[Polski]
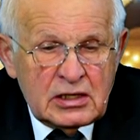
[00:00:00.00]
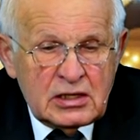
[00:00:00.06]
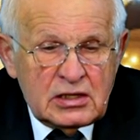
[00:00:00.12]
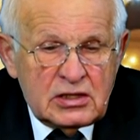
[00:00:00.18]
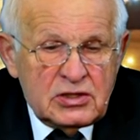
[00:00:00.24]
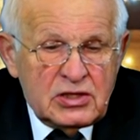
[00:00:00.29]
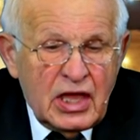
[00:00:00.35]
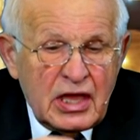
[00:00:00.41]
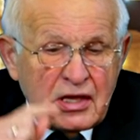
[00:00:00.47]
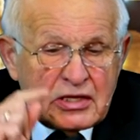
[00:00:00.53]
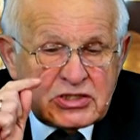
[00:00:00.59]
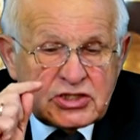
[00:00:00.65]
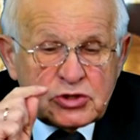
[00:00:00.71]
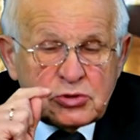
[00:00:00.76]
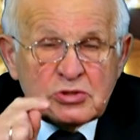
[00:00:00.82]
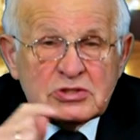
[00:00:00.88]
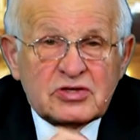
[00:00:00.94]
nie
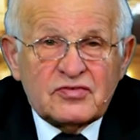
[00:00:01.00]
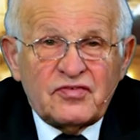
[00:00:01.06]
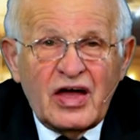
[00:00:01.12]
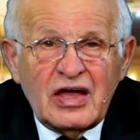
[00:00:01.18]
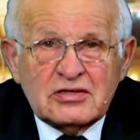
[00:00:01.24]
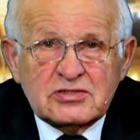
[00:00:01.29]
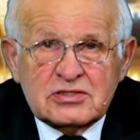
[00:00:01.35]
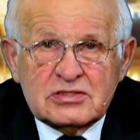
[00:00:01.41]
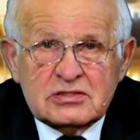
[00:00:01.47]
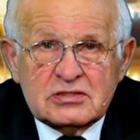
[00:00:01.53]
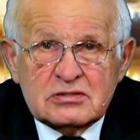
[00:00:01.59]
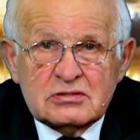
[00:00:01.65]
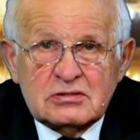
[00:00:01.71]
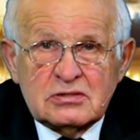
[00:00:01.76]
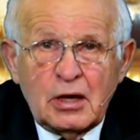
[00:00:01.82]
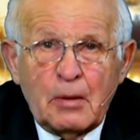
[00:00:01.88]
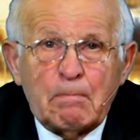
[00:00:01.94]
jest to z was.
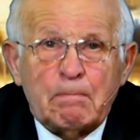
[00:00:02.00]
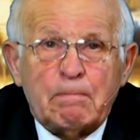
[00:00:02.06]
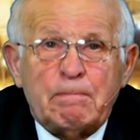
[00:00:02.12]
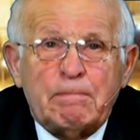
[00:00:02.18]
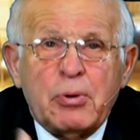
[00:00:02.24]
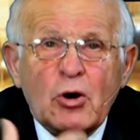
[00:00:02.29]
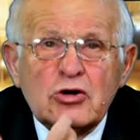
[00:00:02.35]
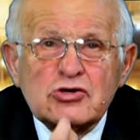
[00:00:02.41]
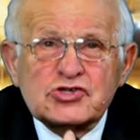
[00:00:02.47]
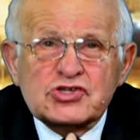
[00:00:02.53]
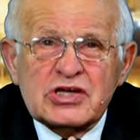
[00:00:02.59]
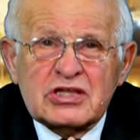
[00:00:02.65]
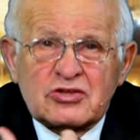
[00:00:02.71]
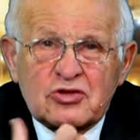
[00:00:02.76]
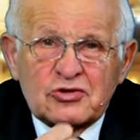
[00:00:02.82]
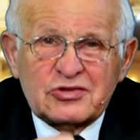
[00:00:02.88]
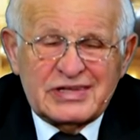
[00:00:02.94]
Boży
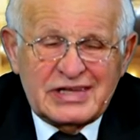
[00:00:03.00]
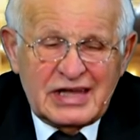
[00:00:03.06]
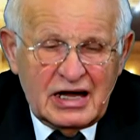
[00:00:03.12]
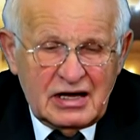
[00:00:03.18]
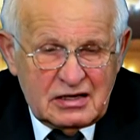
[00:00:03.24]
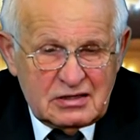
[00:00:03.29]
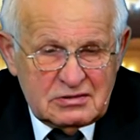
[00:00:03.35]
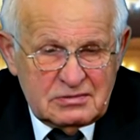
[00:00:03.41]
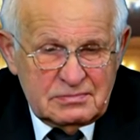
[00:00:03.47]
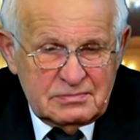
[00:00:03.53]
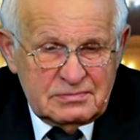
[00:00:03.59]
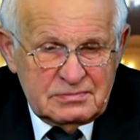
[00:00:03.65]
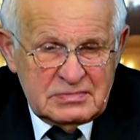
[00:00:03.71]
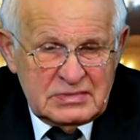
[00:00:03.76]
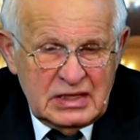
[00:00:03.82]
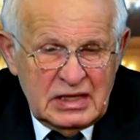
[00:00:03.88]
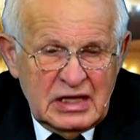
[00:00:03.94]
to dar.
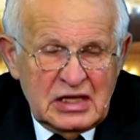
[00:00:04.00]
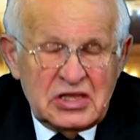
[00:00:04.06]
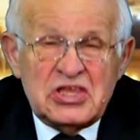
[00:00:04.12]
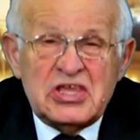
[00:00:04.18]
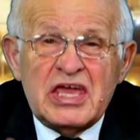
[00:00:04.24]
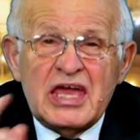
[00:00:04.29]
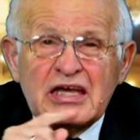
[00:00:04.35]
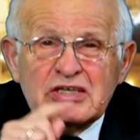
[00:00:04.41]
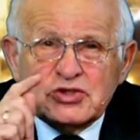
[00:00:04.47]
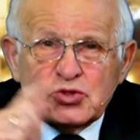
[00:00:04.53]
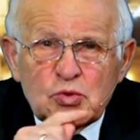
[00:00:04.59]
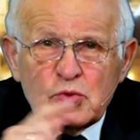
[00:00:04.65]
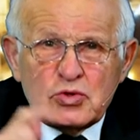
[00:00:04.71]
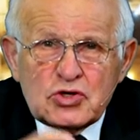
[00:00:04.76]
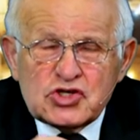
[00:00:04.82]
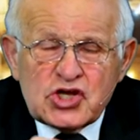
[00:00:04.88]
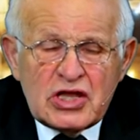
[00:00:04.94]
Nie z
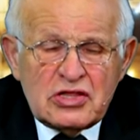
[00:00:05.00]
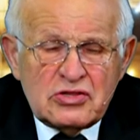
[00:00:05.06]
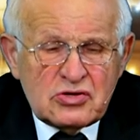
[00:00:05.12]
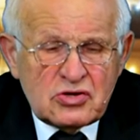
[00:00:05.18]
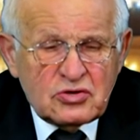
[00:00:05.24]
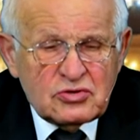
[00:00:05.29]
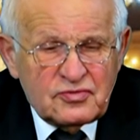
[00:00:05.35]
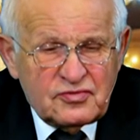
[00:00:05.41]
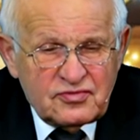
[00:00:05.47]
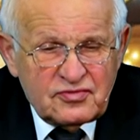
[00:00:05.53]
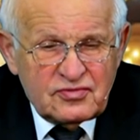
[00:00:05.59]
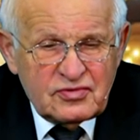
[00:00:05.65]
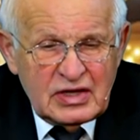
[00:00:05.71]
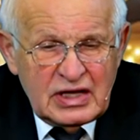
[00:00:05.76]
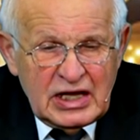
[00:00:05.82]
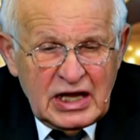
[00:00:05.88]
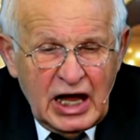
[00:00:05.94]
uczynków,
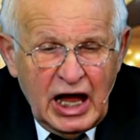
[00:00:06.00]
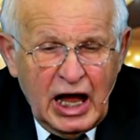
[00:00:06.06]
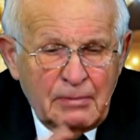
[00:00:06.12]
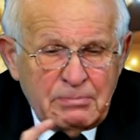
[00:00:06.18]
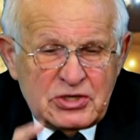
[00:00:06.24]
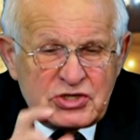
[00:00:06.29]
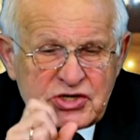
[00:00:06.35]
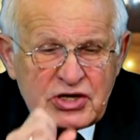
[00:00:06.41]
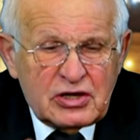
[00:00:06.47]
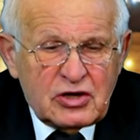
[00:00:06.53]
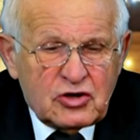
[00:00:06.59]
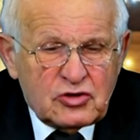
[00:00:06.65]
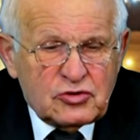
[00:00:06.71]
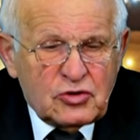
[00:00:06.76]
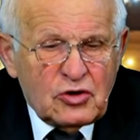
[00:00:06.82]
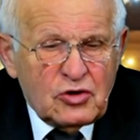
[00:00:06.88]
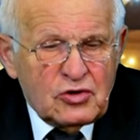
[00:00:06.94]
aby się
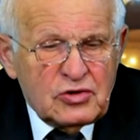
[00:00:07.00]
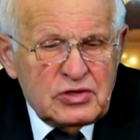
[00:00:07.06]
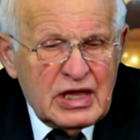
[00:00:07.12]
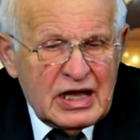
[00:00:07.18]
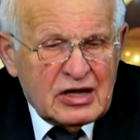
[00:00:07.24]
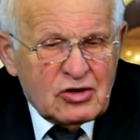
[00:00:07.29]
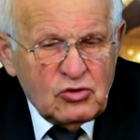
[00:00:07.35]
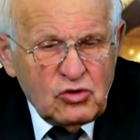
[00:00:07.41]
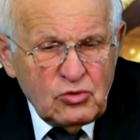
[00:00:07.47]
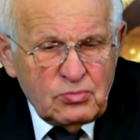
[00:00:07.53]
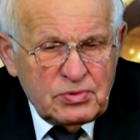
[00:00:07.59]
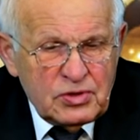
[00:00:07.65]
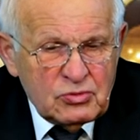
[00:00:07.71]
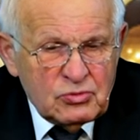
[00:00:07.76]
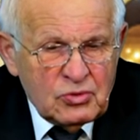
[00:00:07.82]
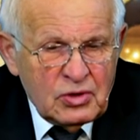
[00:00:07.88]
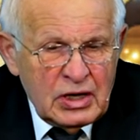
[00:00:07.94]
kto nie
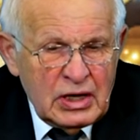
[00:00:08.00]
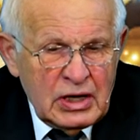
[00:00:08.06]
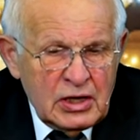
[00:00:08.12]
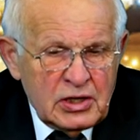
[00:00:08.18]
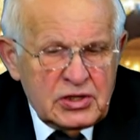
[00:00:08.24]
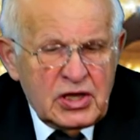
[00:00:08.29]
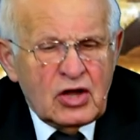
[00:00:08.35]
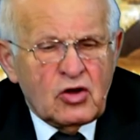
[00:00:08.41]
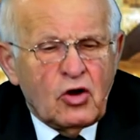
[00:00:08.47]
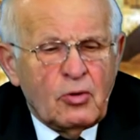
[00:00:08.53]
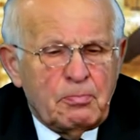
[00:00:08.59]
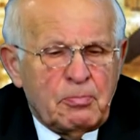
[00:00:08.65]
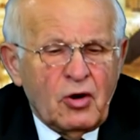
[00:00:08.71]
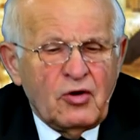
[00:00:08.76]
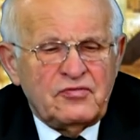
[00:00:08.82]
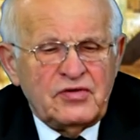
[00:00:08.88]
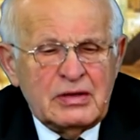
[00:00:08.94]
chlubił. Jego
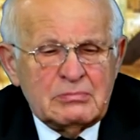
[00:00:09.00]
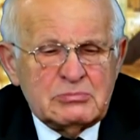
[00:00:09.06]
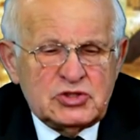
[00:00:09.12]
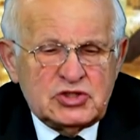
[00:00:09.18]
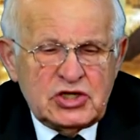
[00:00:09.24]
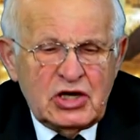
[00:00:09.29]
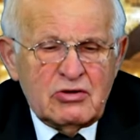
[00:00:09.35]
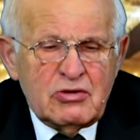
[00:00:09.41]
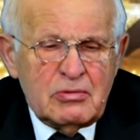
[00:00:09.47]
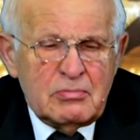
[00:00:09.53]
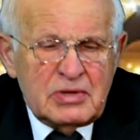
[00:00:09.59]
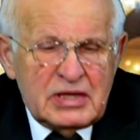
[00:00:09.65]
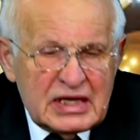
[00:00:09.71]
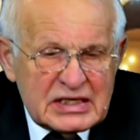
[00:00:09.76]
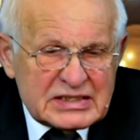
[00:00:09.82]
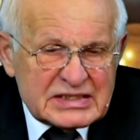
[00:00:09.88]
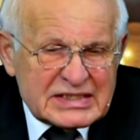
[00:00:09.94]
bowiem dziełem
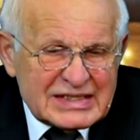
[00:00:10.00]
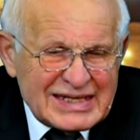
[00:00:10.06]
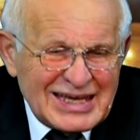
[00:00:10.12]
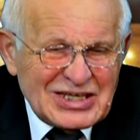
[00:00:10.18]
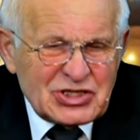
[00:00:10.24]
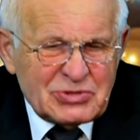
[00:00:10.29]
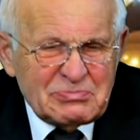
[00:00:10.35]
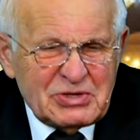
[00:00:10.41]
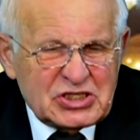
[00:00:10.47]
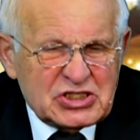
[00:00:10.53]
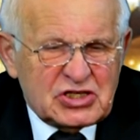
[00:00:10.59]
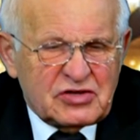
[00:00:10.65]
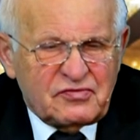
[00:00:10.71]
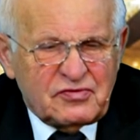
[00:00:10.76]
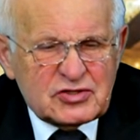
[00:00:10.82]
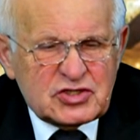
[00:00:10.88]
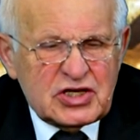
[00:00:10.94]
jesteśmy
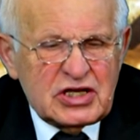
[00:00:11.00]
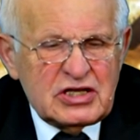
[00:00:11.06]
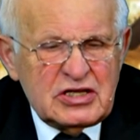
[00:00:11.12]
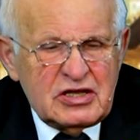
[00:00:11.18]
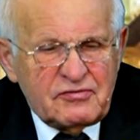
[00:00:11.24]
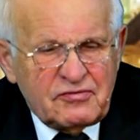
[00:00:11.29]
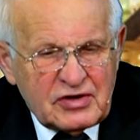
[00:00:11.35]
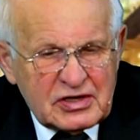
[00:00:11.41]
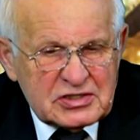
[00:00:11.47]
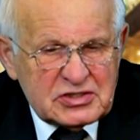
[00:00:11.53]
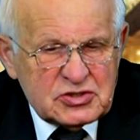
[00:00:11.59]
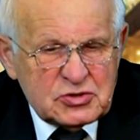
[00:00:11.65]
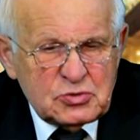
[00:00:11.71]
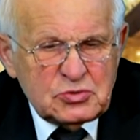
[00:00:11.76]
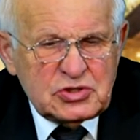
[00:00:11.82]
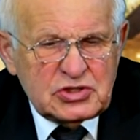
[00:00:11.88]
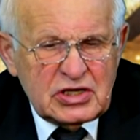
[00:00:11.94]
stworzeni w
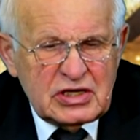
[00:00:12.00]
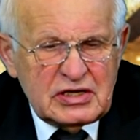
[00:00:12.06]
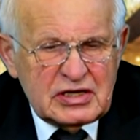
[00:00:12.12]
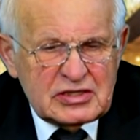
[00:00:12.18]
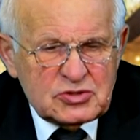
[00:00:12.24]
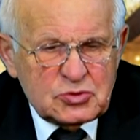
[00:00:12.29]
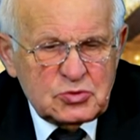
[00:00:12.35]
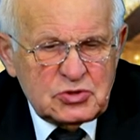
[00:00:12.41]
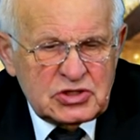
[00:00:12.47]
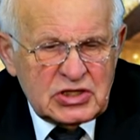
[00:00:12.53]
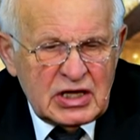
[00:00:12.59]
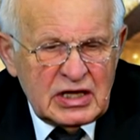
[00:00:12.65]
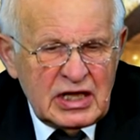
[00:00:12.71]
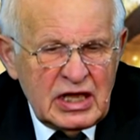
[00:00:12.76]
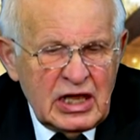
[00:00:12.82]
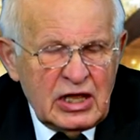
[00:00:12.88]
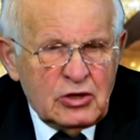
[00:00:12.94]
Chrystusie
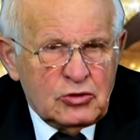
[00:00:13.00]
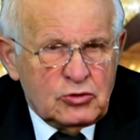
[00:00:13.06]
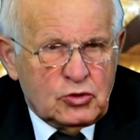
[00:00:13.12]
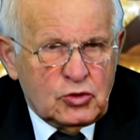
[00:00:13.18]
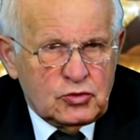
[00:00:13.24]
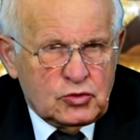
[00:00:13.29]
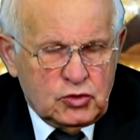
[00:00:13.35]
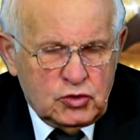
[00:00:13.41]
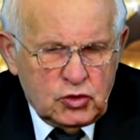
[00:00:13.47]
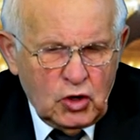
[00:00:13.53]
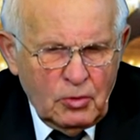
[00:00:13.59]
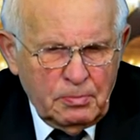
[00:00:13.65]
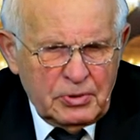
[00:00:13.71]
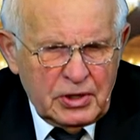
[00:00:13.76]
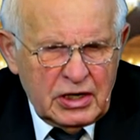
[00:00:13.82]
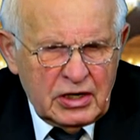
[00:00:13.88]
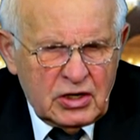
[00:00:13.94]
Jezusie do
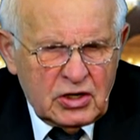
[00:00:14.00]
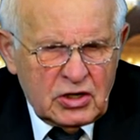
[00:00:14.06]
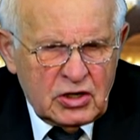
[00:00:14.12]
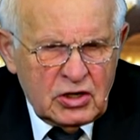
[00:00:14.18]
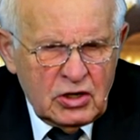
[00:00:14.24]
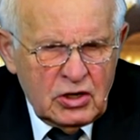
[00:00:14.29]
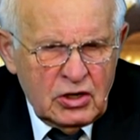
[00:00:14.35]
dobrych